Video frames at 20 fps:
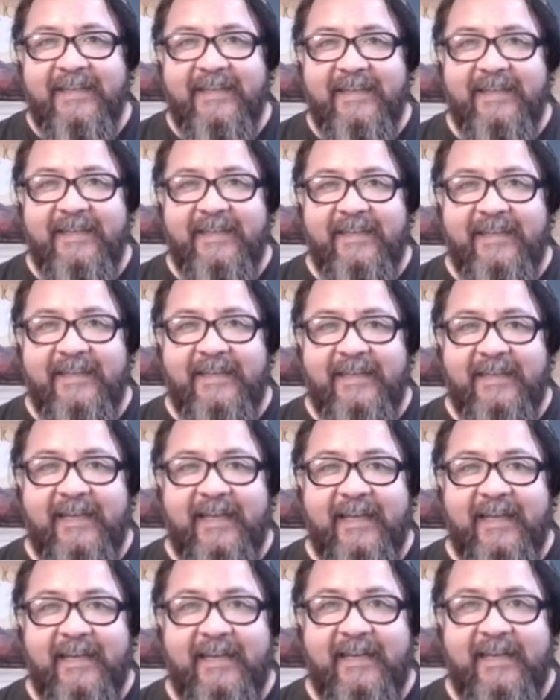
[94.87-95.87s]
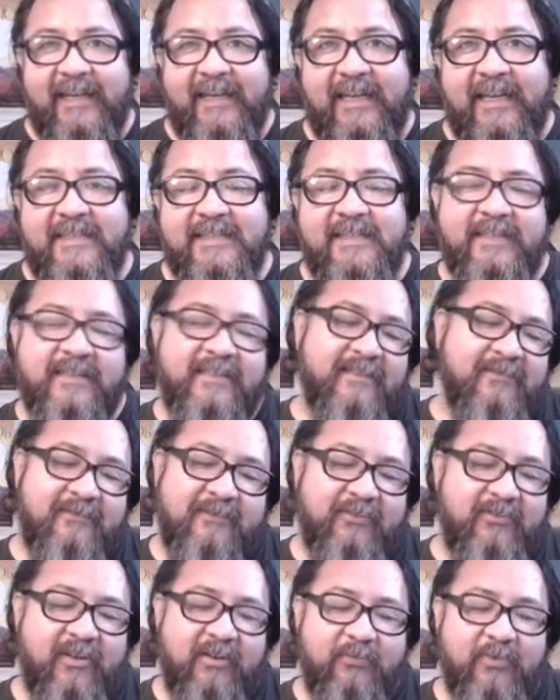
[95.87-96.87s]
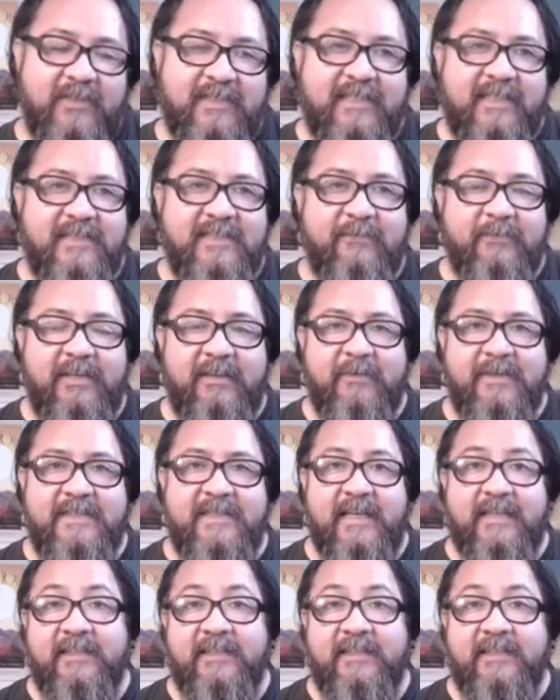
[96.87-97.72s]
eh, la, clase no lo pude hacer la semana pasada.